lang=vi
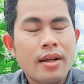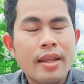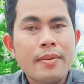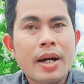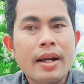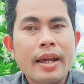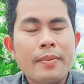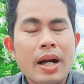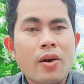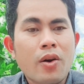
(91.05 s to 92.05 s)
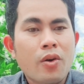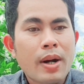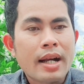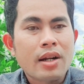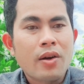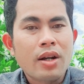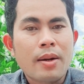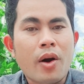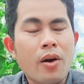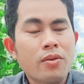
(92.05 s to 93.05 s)
Chỉ mà nghe bà con cô bác nói là
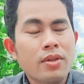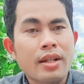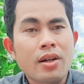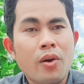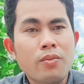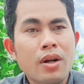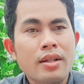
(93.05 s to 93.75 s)
mổ thì nó cũng